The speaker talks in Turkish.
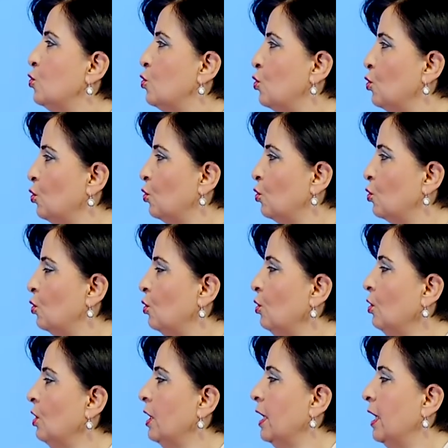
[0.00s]

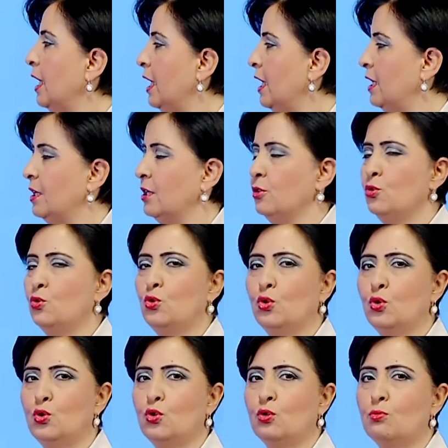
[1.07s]
çünkü hey
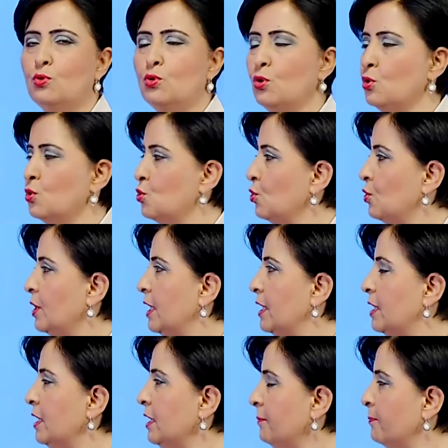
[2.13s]
çocuğum
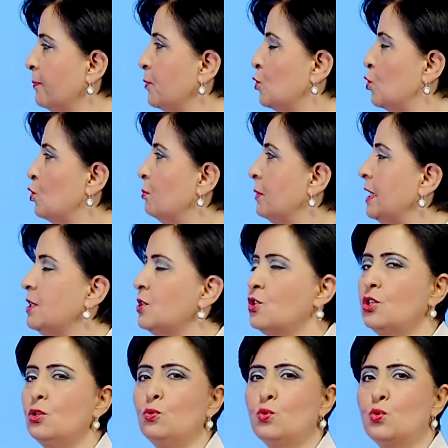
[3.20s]
sözcükleri cümle dışı